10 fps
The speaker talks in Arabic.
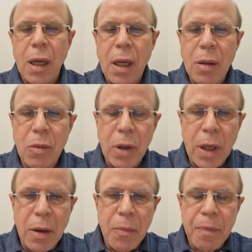
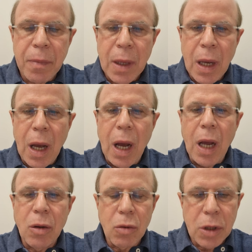المهم
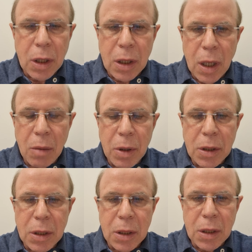عنده شي اضطرابات
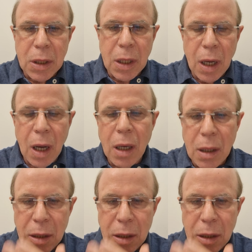جنسية